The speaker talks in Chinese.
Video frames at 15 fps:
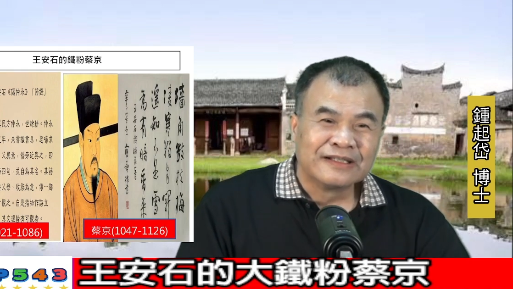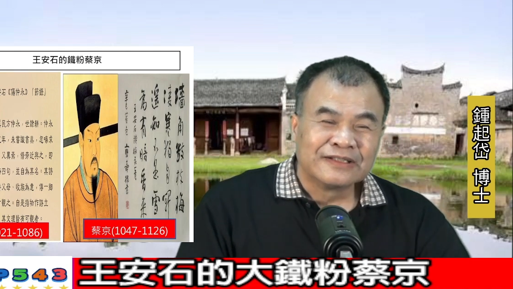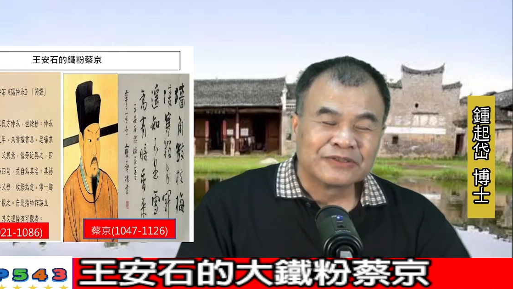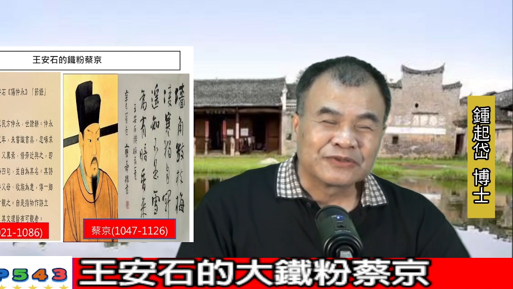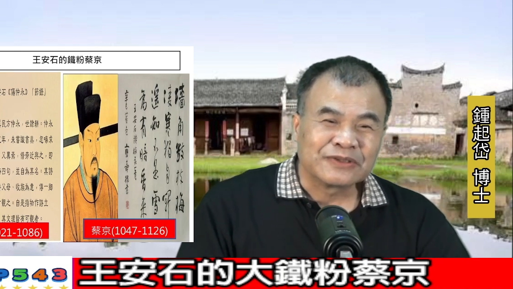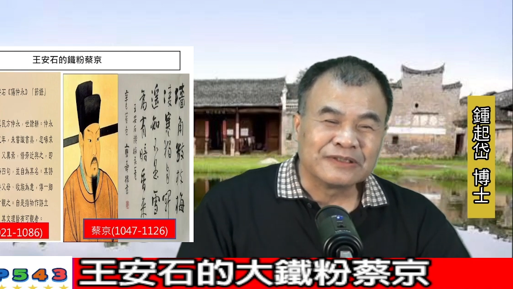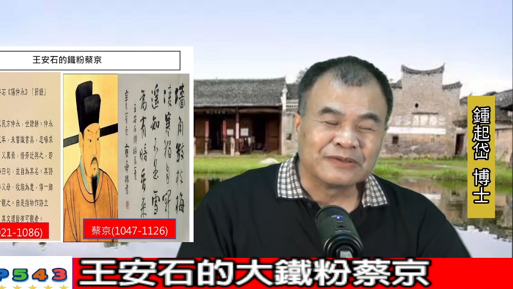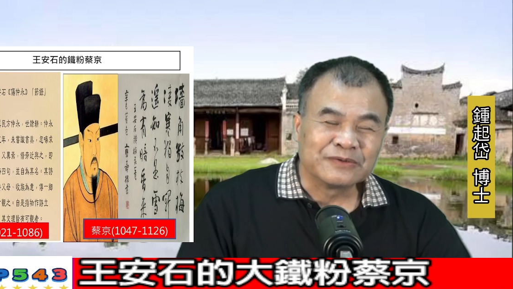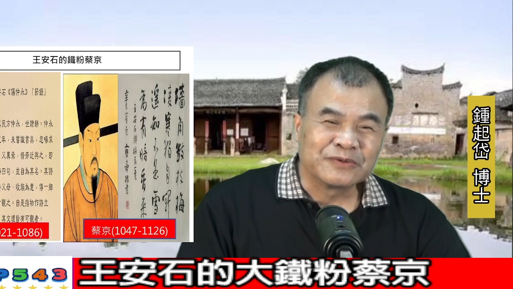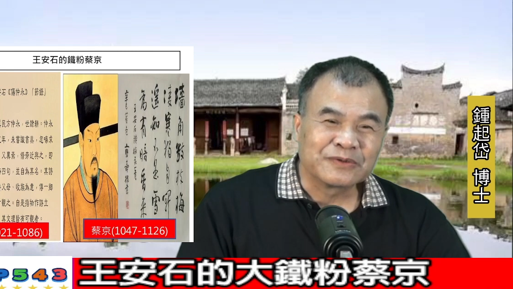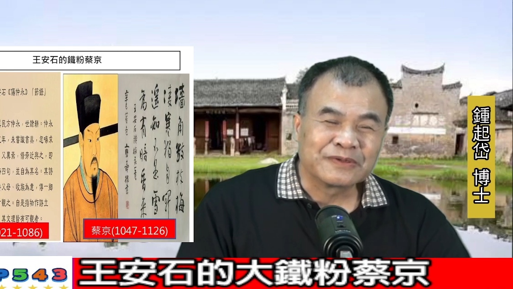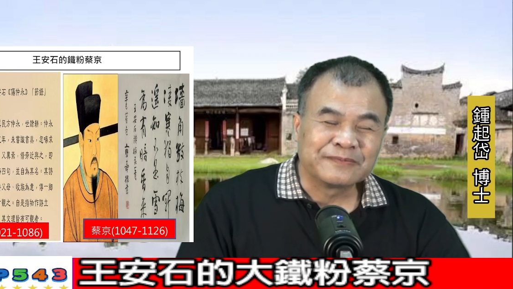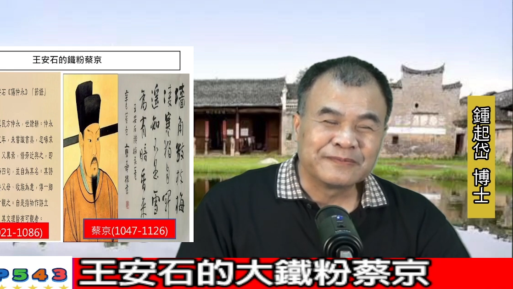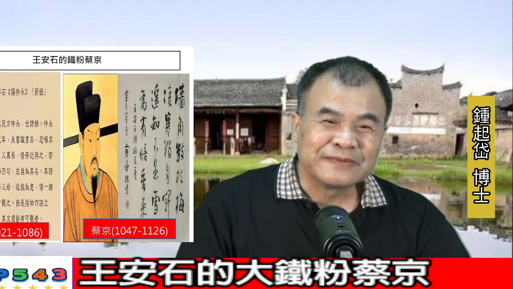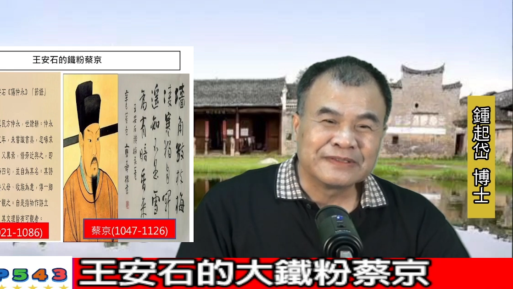所以，如
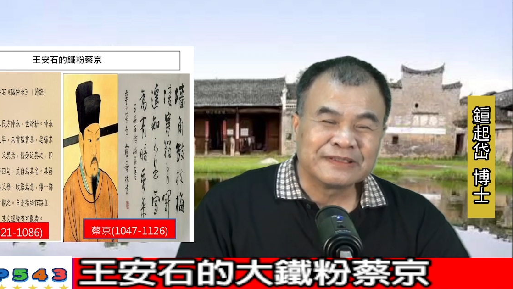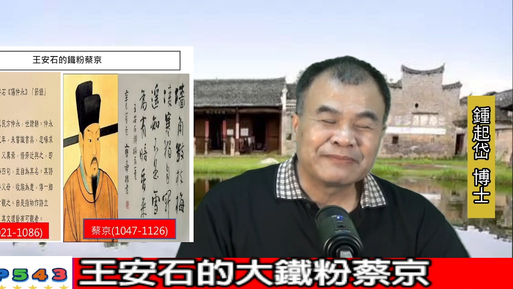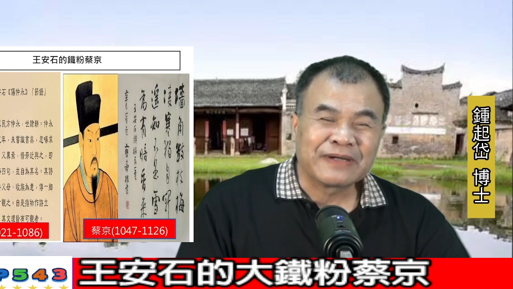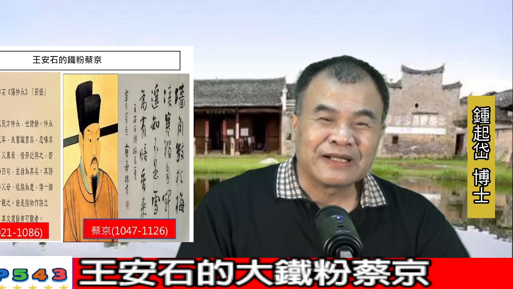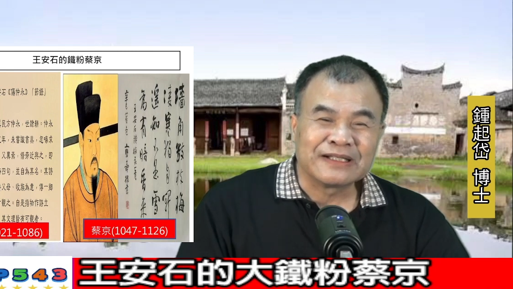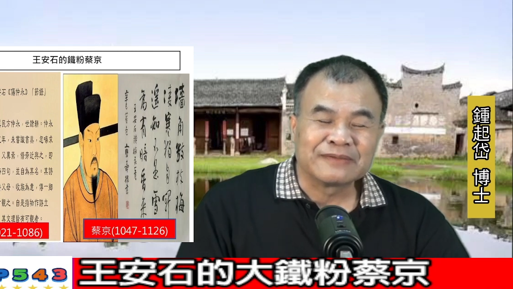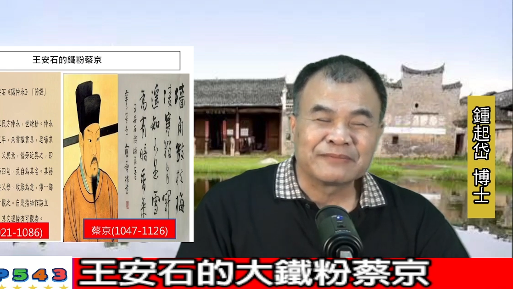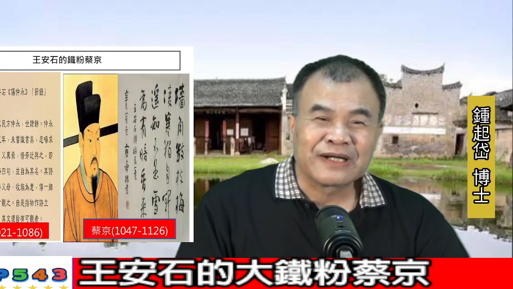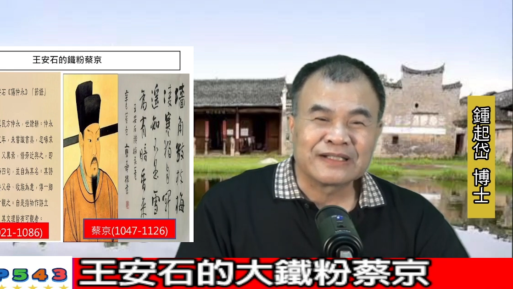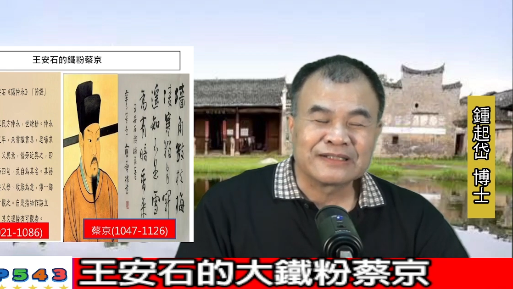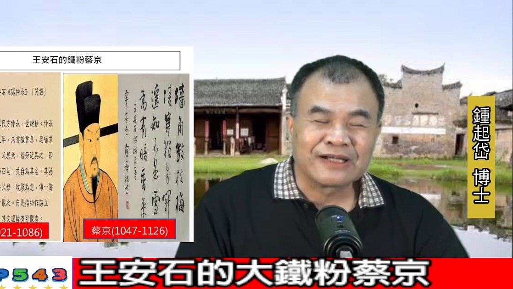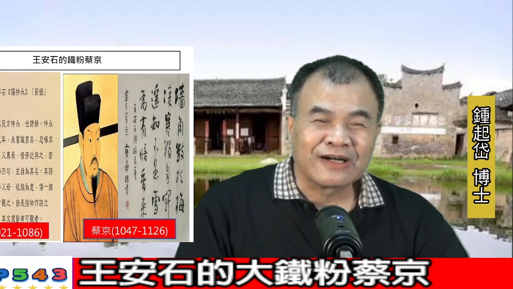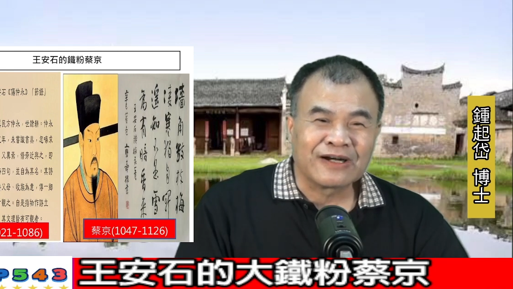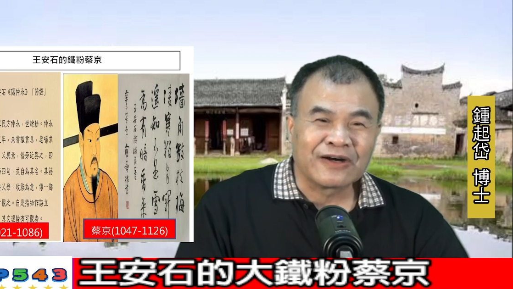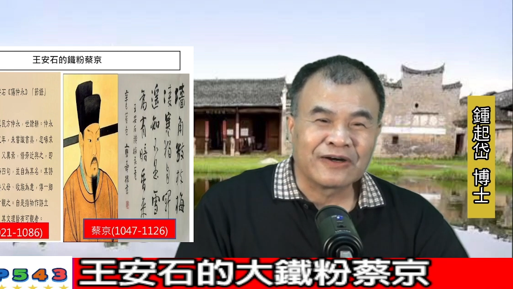果我们一百零八
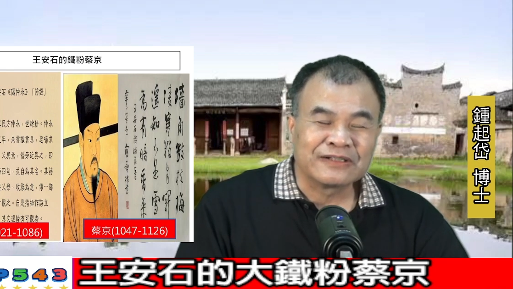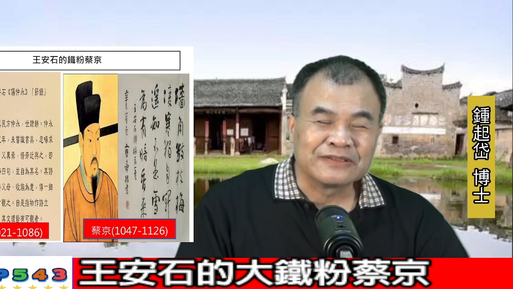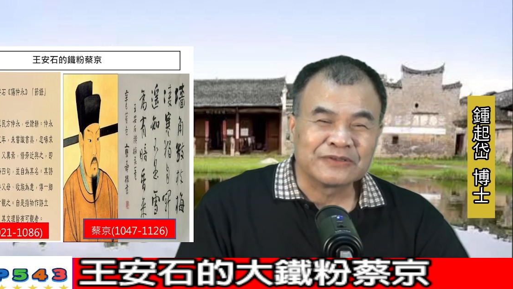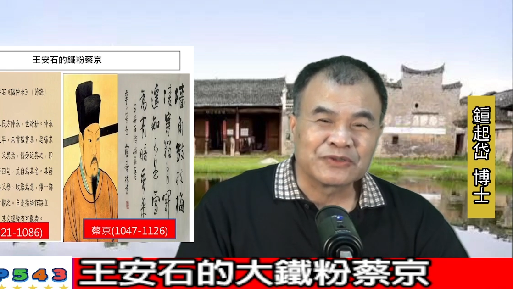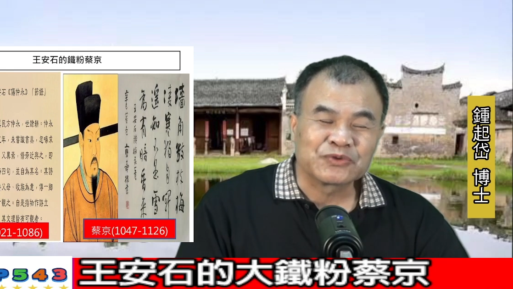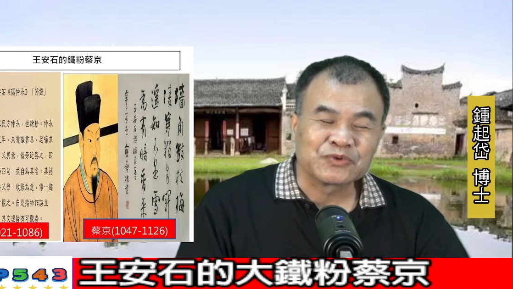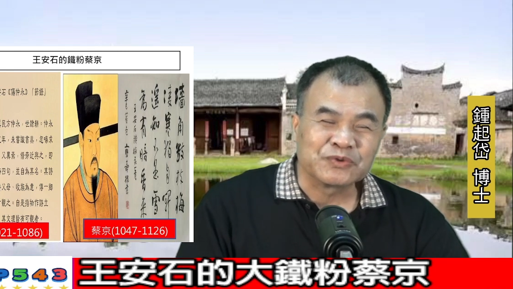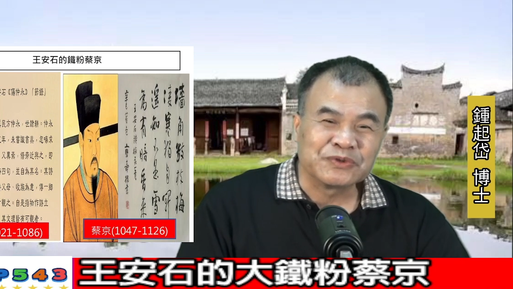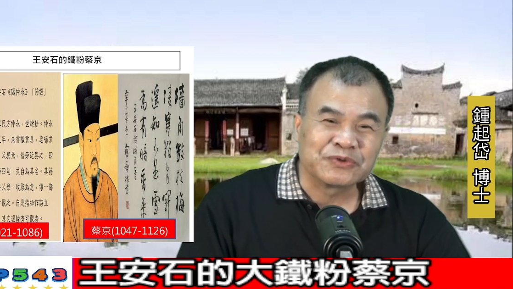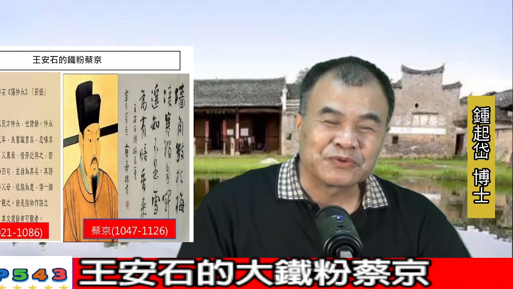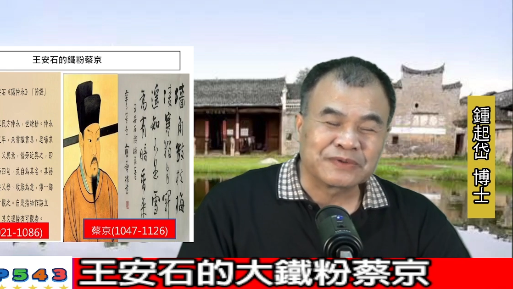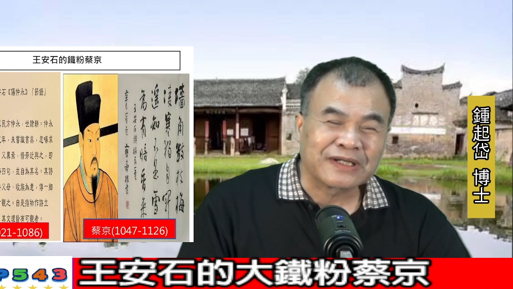条好汉你都数一数，